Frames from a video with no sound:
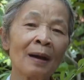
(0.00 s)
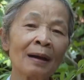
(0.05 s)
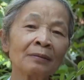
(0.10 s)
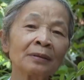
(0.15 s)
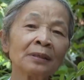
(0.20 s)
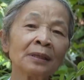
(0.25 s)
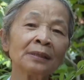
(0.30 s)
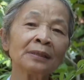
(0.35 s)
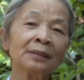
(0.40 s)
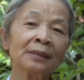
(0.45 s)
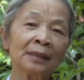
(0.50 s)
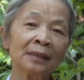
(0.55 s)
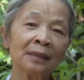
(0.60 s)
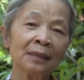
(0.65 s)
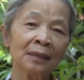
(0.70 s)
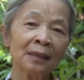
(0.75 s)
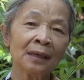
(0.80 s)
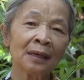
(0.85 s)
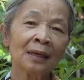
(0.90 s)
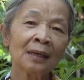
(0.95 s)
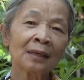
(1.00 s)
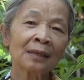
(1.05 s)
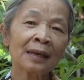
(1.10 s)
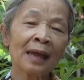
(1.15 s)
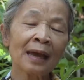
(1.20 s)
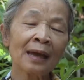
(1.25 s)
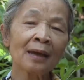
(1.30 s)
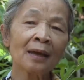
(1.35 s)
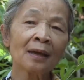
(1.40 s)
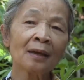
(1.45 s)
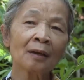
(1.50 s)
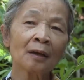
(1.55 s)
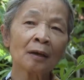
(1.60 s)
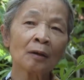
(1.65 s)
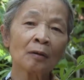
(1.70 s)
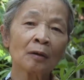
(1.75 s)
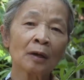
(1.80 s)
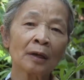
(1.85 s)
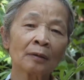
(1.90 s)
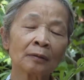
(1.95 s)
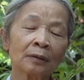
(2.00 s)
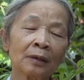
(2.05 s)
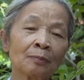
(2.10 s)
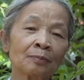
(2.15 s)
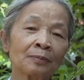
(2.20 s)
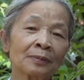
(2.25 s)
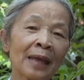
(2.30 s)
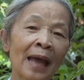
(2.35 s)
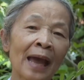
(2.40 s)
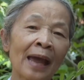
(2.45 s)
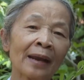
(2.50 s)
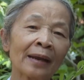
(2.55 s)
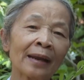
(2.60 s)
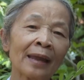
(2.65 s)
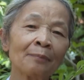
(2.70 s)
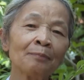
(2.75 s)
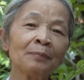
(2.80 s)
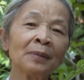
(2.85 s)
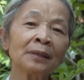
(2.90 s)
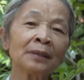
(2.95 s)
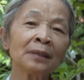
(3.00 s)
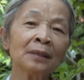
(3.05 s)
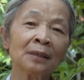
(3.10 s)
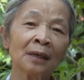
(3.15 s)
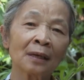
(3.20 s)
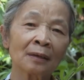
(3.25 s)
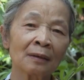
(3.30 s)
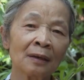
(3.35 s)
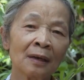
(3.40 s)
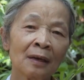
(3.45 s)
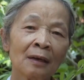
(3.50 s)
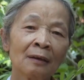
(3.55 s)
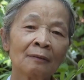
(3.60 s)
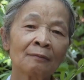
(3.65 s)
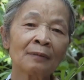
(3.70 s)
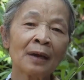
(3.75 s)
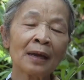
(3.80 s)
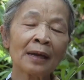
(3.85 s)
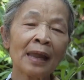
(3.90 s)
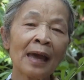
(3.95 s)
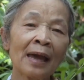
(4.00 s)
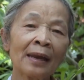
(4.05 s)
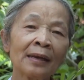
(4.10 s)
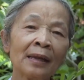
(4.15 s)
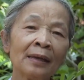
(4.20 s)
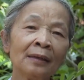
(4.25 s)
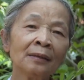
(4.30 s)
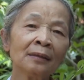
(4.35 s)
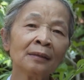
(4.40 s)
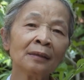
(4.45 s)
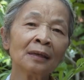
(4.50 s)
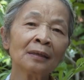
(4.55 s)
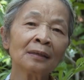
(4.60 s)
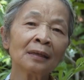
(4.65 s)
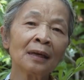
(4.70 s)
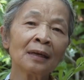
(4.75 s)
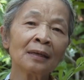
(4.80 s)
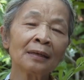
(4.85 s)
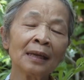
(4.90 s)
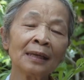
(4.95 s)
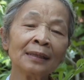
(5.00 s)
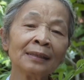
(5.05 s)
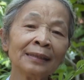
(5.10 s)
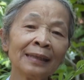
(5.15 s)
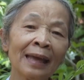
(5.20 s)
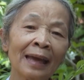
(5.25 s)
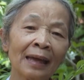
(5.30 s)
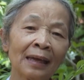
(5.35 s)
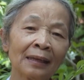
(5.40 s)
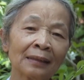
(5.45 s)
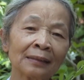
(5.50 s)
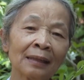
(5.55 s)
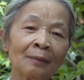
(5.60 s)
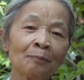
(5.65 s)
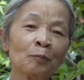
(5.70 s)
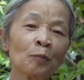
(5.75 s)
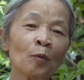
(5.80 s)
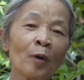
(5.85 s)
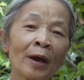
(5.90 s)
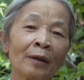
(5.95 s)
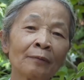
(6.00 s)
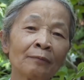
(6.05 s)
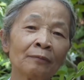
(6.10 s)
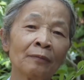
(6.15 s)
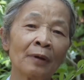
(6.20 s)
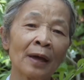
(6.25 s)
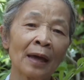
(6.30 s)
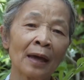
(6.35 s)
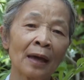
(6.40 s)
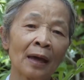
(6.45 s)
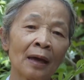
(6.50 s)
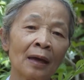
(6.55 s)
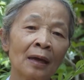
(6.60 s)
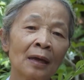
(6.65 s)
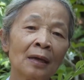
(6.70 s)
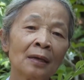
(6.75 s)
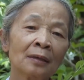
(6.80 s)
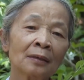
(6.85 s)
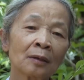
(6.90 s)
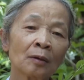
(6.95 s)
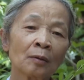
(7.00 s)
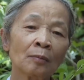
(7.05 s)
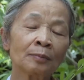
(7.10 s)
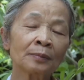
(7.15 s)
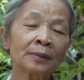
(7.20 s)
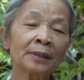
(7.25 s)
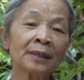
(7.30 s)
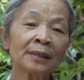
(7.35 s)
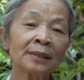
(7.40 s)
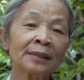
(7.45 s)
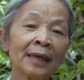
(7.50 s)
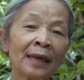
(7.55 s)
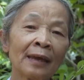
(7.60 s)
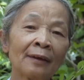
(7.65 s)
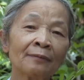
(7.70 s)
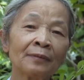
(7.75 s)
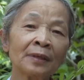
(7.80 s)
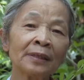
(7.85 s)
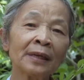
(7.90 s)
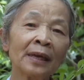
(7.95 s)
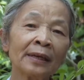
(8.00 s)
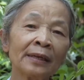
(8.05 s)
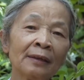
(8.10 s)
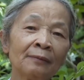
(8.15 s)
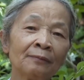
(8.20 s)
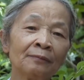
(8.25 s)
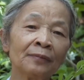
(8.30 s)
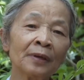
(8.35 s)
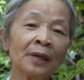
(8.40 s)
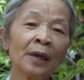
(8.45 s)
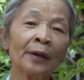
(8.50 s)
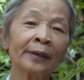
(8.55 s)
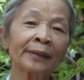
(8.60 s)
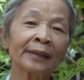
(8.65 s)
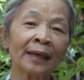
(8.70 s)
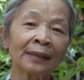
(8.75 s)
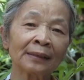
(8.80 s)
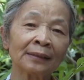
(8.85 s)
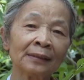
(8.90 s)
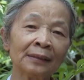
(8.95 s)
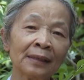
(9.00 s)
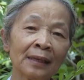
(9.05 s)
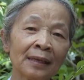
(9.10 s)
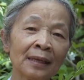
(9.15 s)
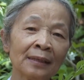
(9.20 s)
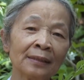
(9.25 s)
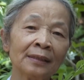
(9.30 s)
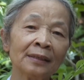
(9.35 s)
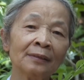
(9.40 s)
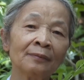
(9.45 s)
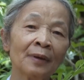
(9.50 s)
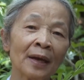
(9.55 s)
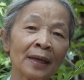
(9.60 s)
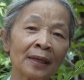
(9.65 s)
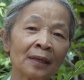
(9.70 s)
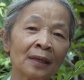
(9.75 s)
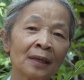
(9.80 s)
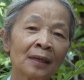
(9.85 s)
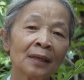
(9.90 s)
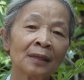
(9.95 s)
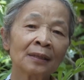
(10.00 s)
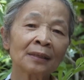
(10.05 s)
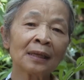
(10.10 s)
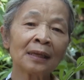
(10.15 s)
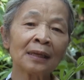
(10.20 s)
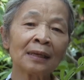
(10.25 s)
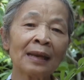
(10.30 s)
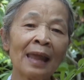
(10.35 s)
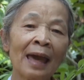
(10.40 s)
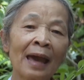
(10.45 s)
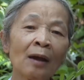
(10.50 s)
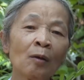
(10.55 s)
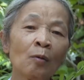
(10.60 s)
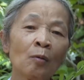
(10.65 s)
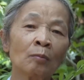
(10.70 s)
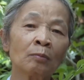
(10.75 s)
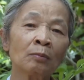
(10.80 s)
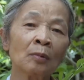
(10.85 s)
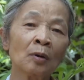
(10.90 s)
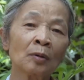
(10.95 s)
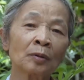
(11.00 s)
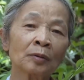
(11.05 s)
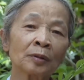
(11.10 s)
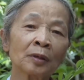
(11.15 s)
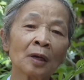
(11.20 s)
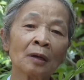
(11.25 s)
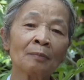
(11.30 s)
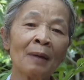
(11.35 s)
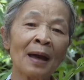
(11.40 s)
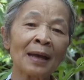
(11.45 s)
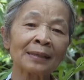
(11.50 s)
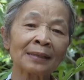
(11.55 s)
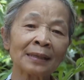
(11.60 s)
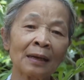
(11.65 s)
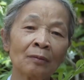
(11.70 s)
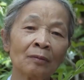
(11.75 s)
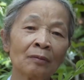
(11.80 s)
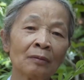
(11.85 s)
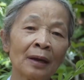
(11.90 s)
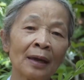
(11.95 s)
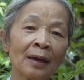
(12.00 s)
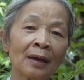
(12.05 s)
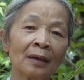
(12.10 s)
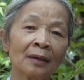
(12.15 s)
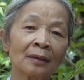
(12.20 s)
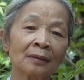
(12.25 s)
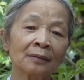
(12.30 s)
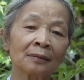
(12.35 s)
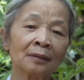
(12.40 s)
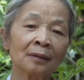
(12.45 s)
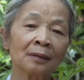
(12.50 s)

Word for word: báo Dân Trí đã ờ, độc giả đã biết được và đã đến ờ, đến nhà tham quan và cùng chia sẻ với gia đình với hoàn cảnh gia đình như vậy thì đã ủng hộ cho bà cháu là